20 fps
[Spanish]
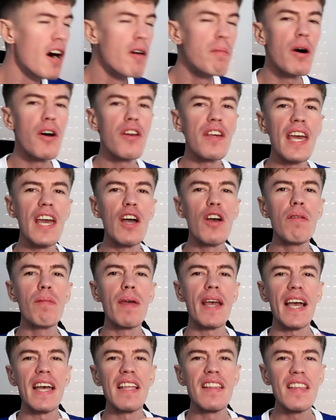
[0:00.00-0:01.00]
porque hoy
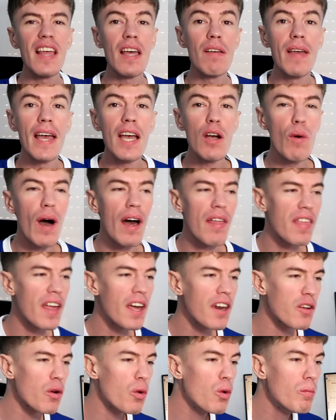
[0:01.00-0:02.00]
mi gente vengo a
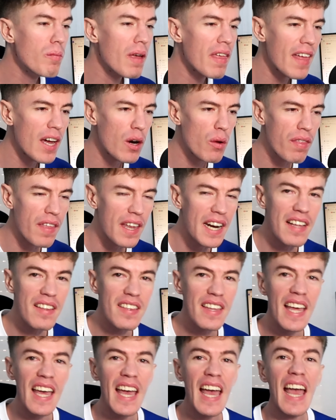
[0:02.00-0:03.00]
hacer un vídeo
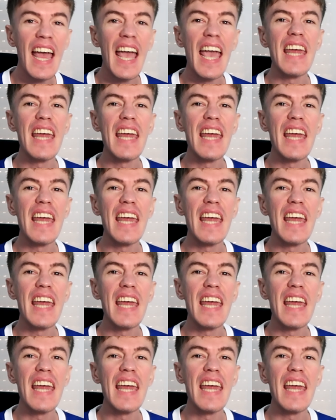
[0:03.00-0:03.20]
alucinante